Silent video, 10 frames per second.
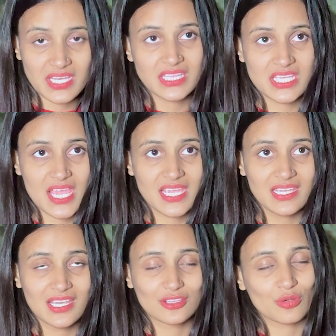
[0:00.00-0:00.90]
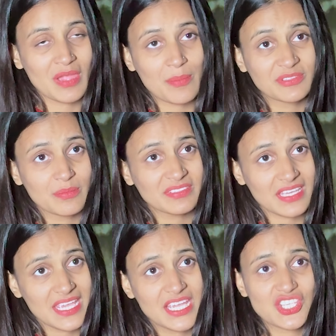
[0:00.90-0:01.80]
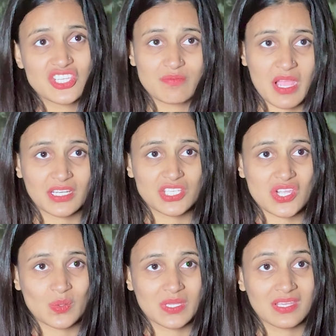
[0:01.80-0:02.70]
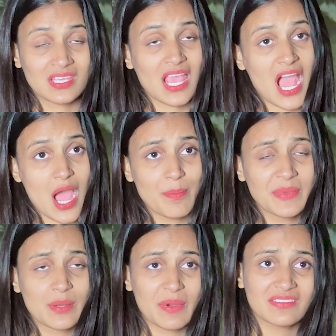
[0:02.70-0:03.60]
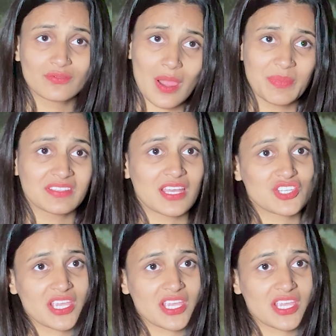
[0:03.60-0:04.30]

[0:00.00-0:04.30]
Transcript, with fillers: ही दिया है तो मैं आपसे बस एक चीज़ मांगना चाहूँगी कि आप मेरे पास वापस आ जाए